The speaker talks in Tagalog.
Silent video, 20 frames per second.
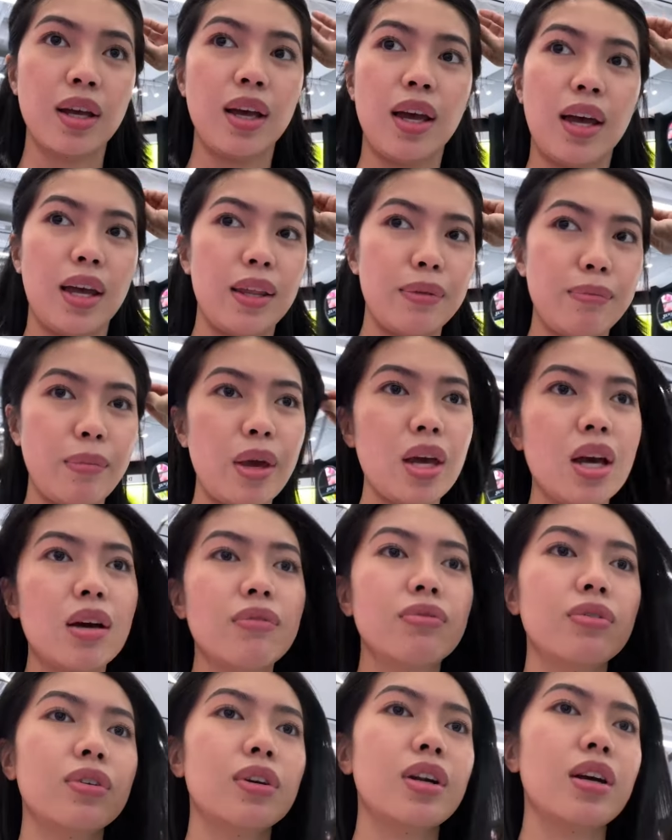And Makeup
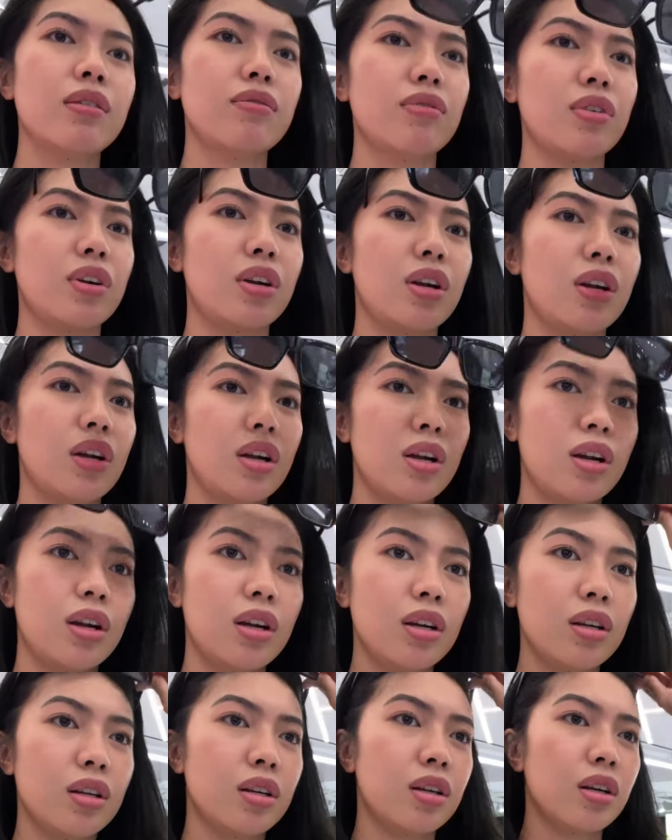Forever.
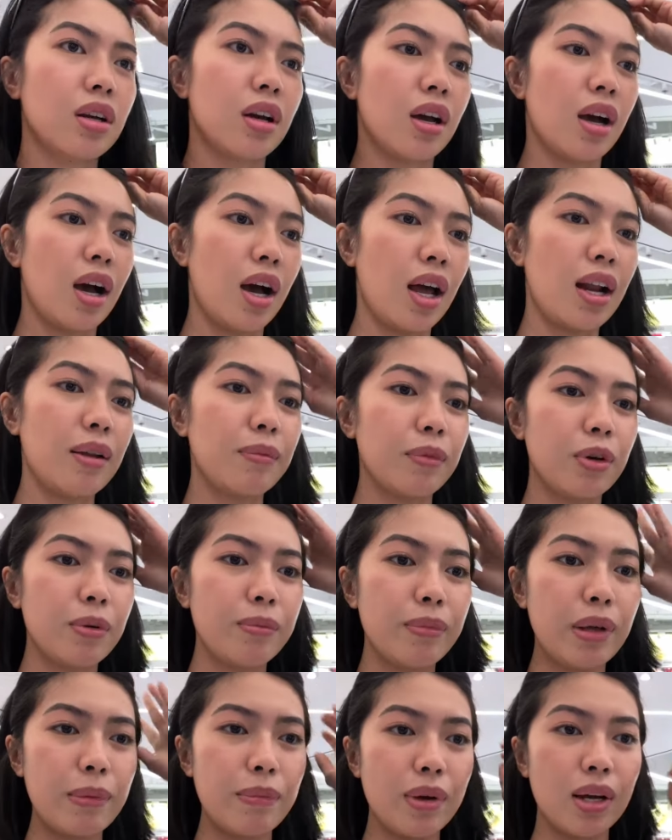Alam ko
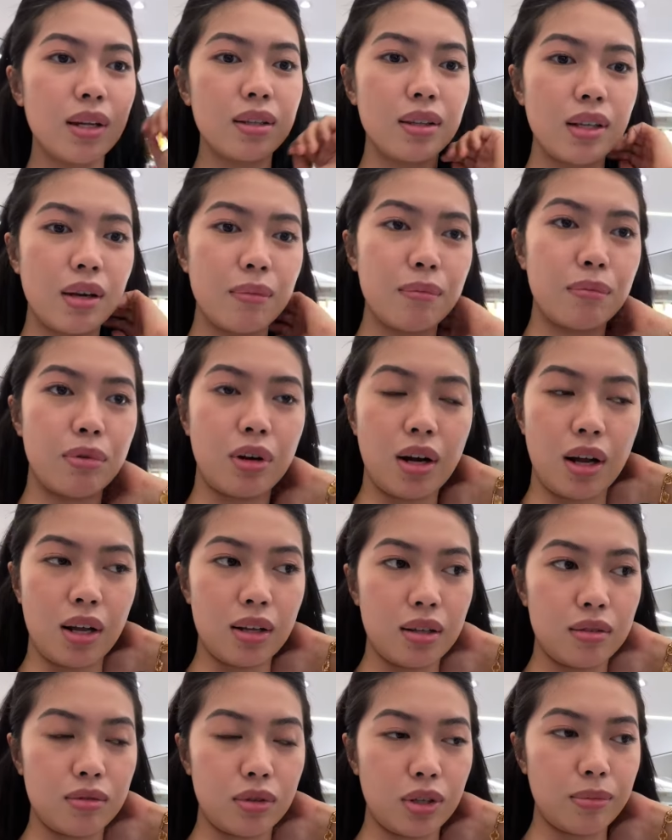may magandang
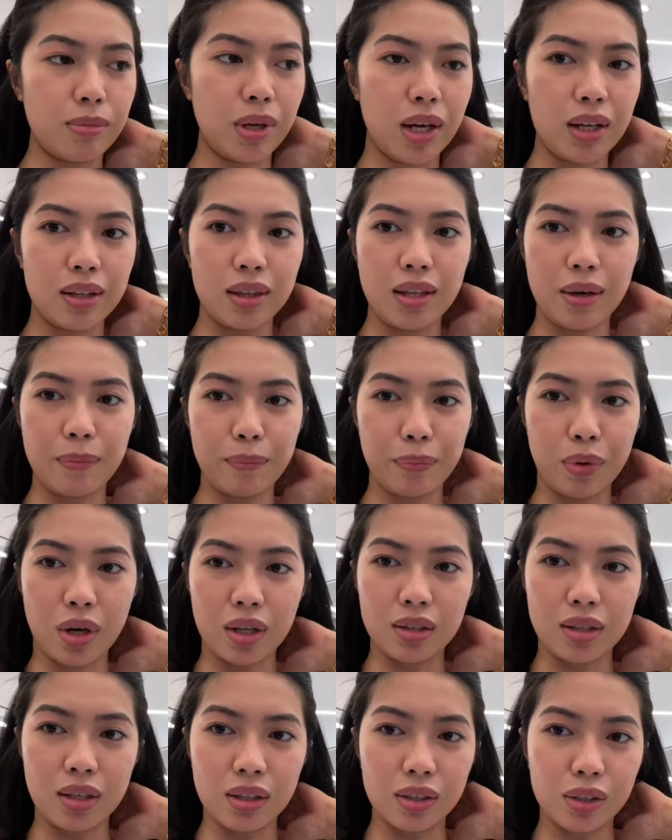brand or magandang
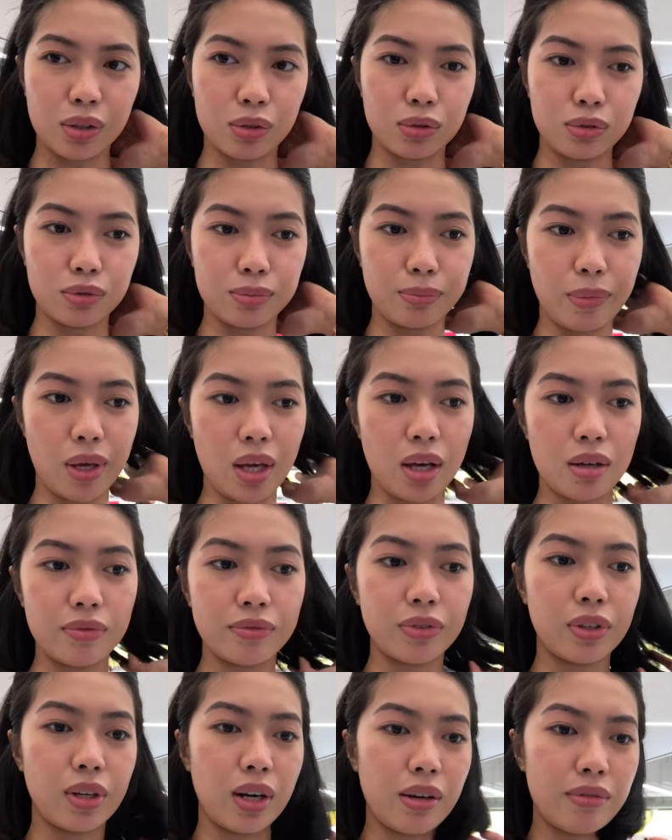product yung Makeup
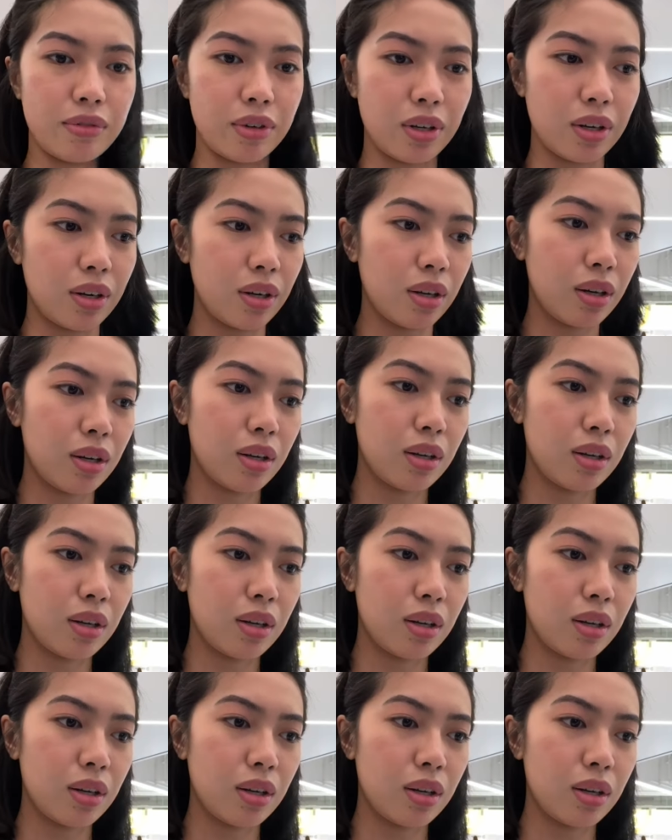Forever.